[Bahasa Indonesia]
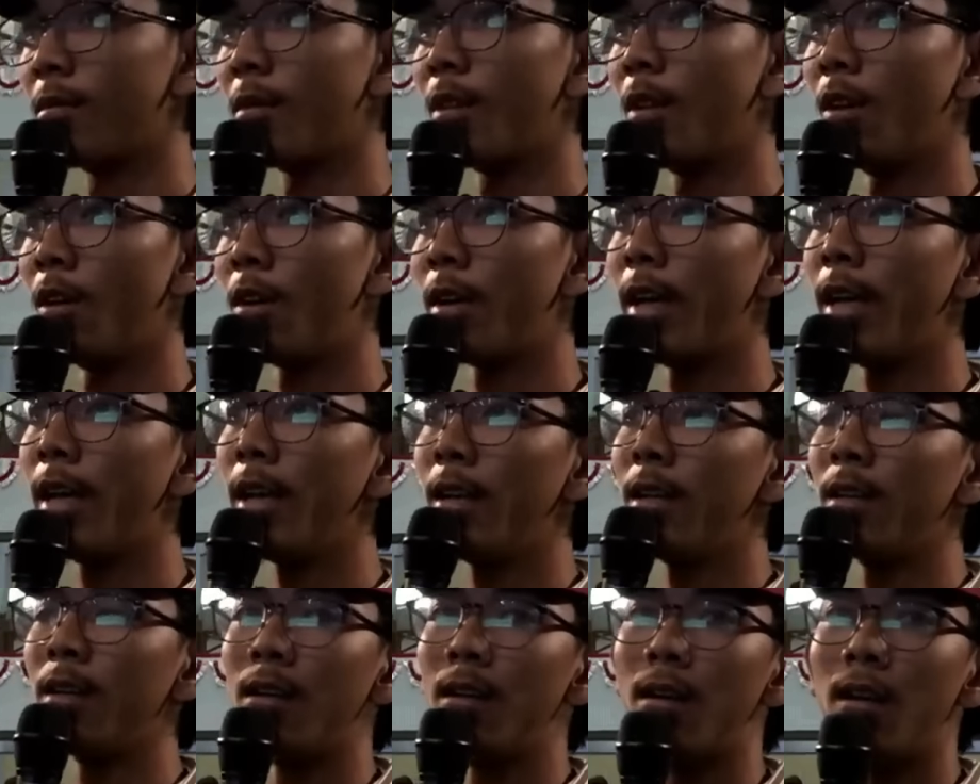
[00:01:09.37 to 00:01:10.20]
Oke,
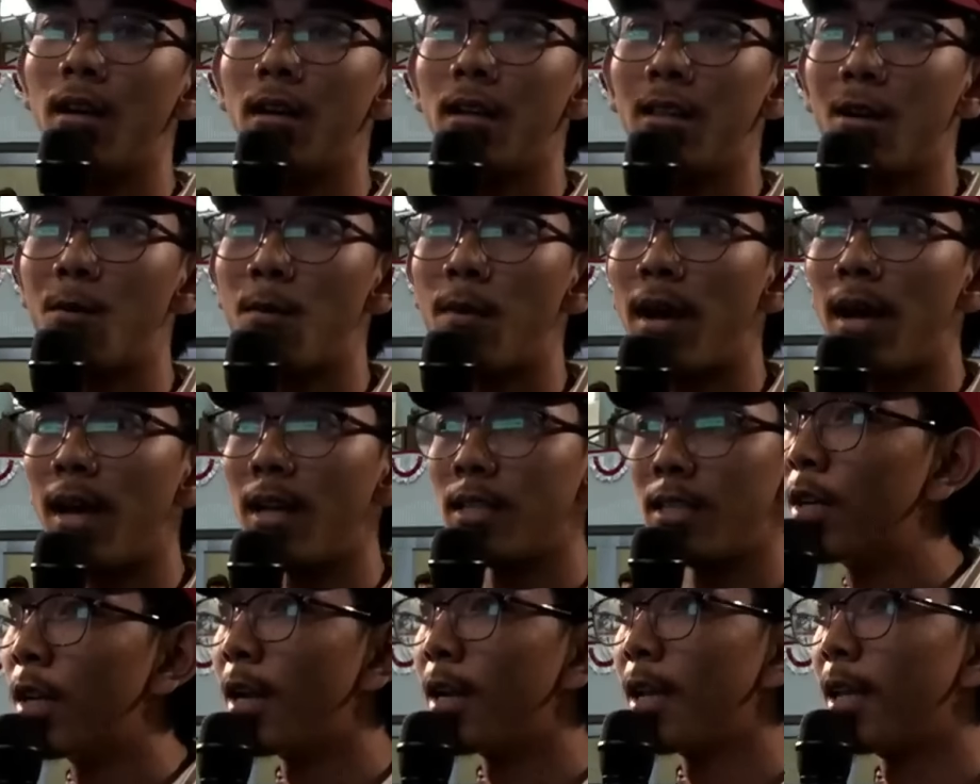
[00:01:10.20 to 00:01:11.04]
uh, terima
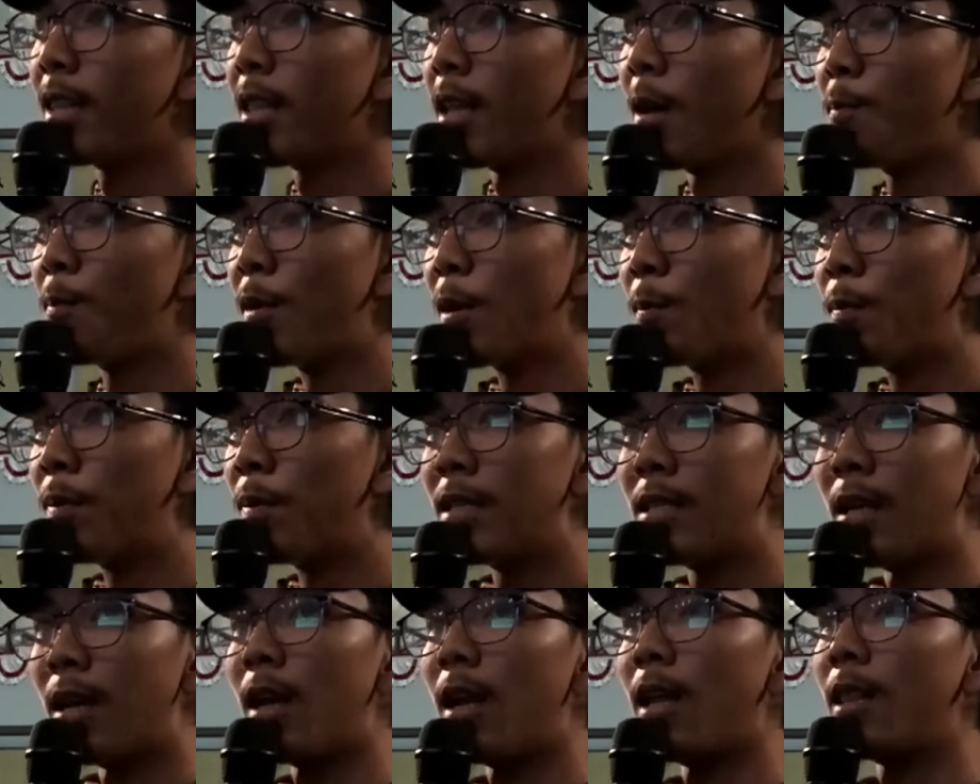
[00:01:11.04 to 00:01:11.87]
kasih. Kita
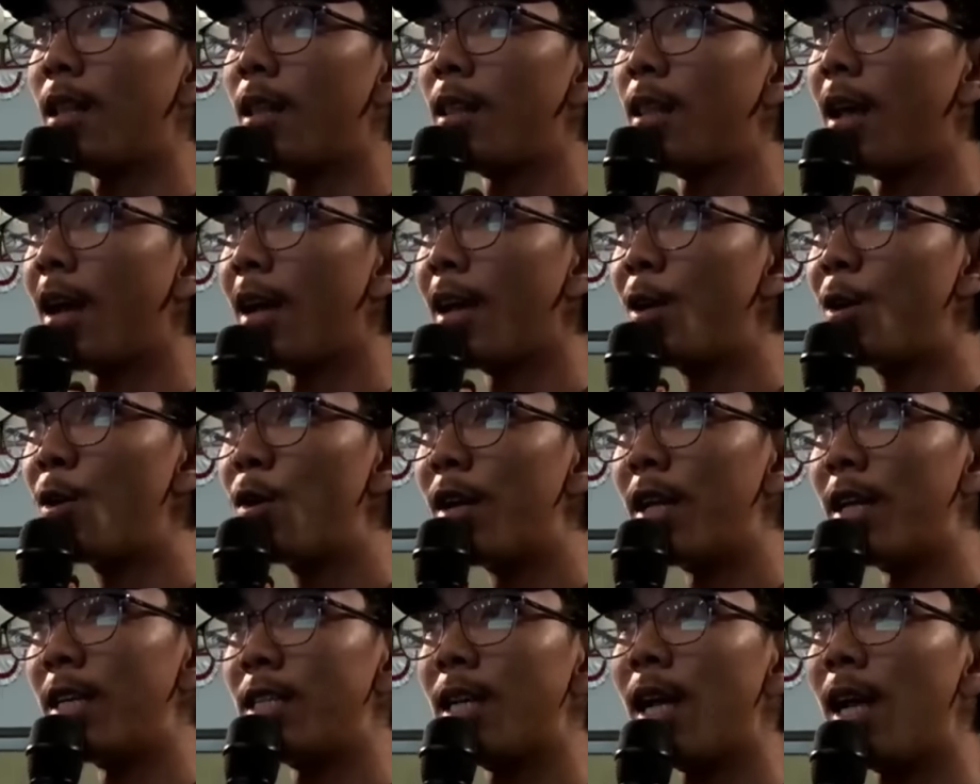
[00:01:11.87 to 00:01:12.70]
berbicara tentang
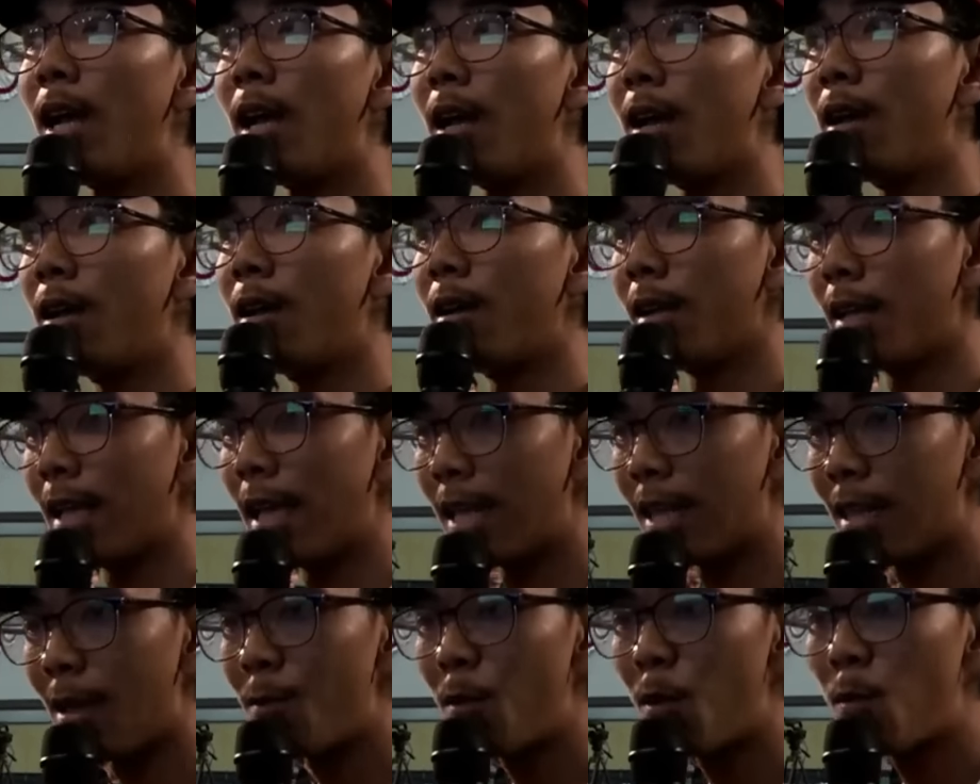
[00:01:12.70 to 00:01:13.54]
Indonesia,
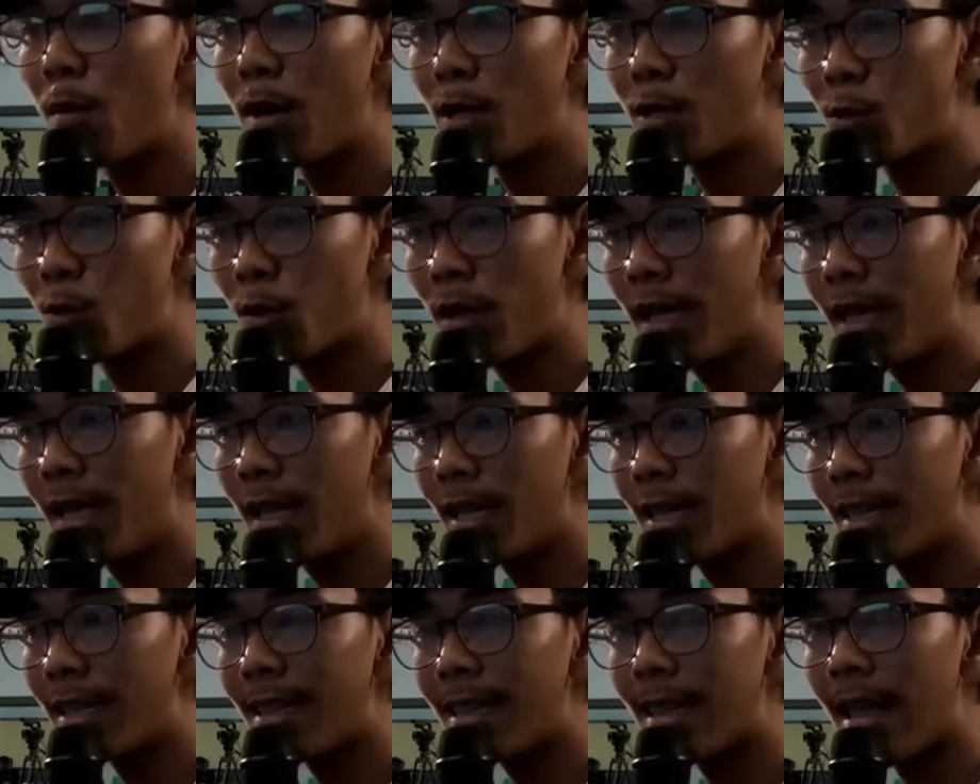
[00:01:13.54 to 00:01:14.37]
kita memasuki
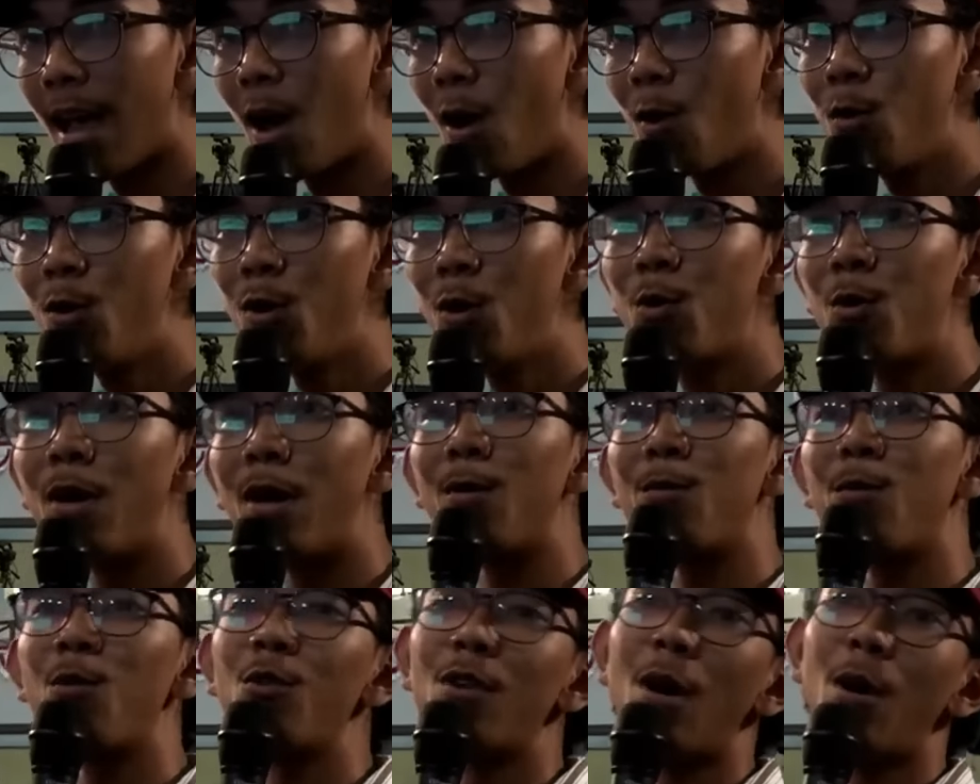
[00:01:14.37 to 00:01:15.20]
tahun
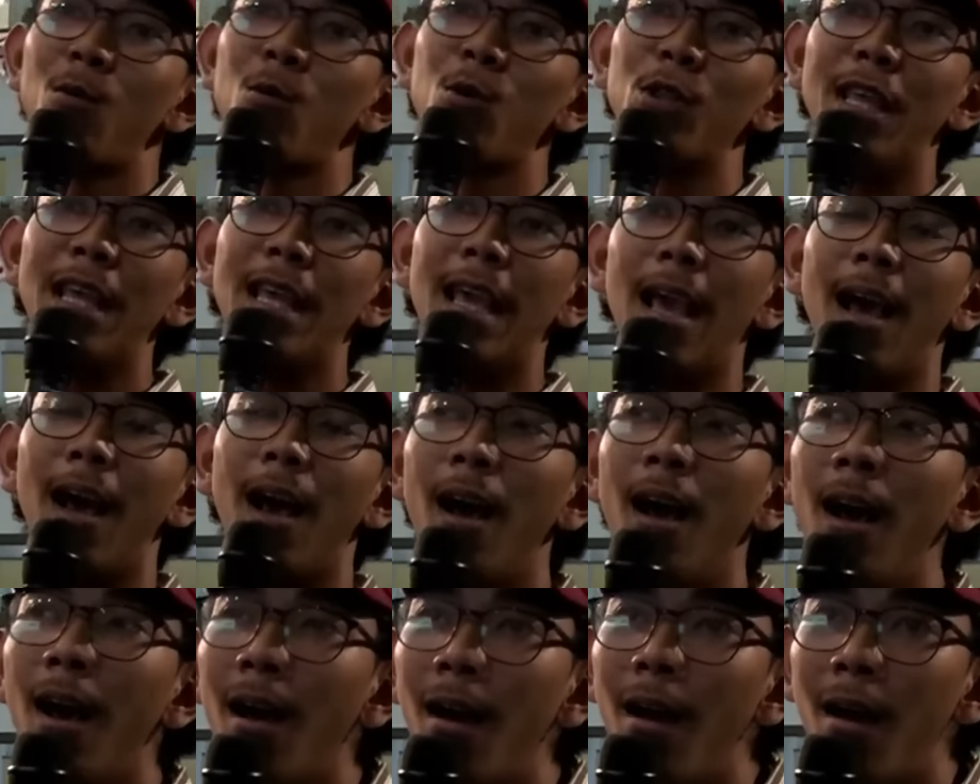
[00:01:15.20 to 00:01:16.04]

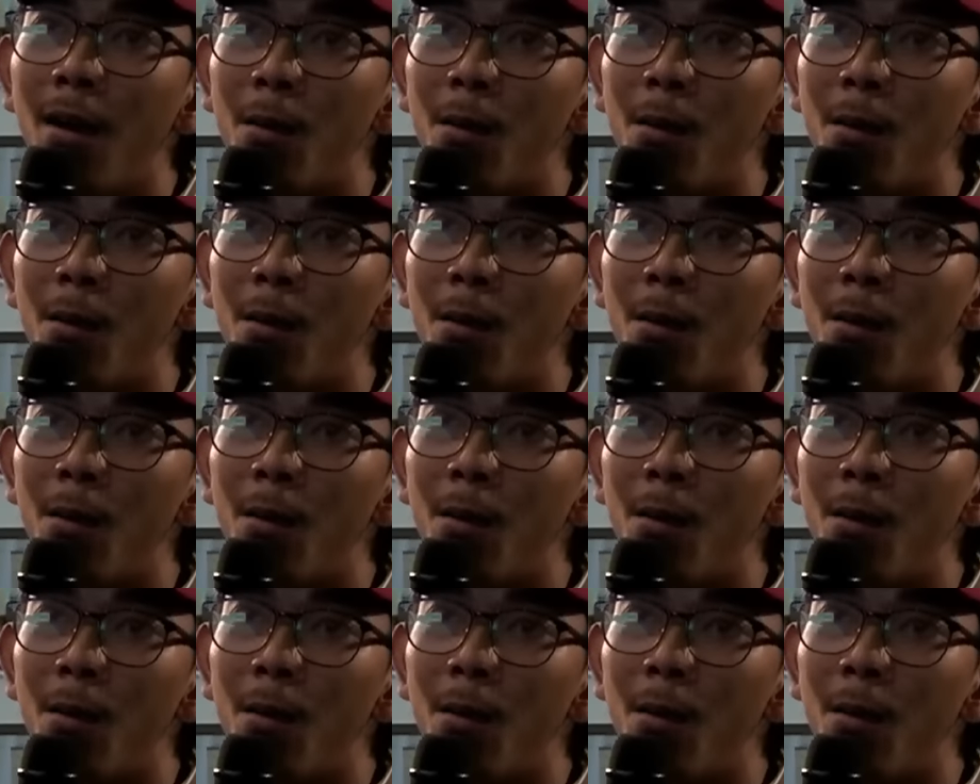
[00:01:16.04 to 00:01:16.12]
2023.